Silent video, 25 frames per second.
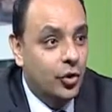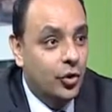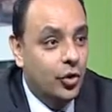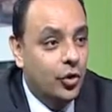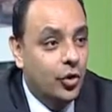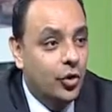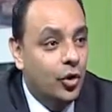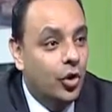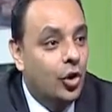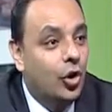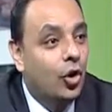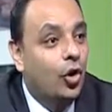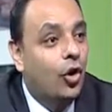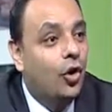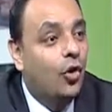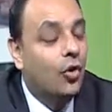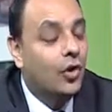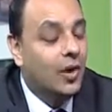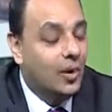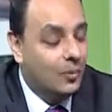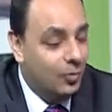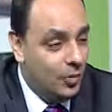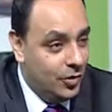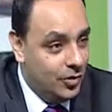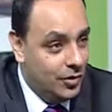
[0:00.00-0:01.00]
euh,
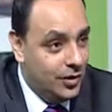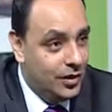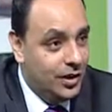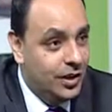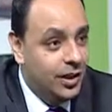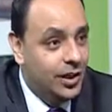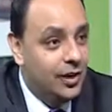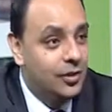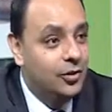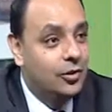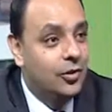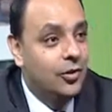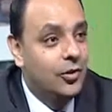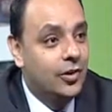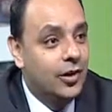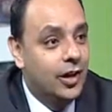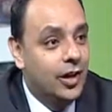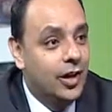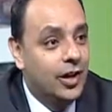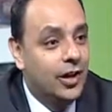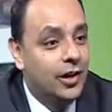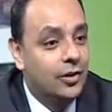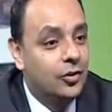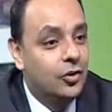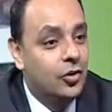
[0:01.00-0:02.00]
on a montré
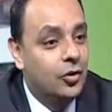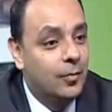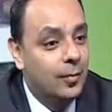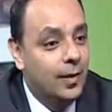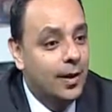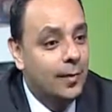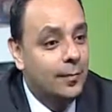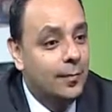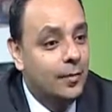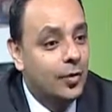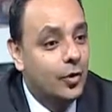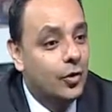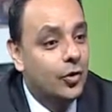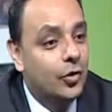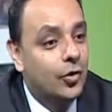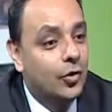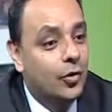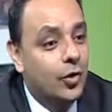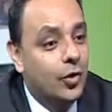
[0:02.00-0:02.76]
qu'on même,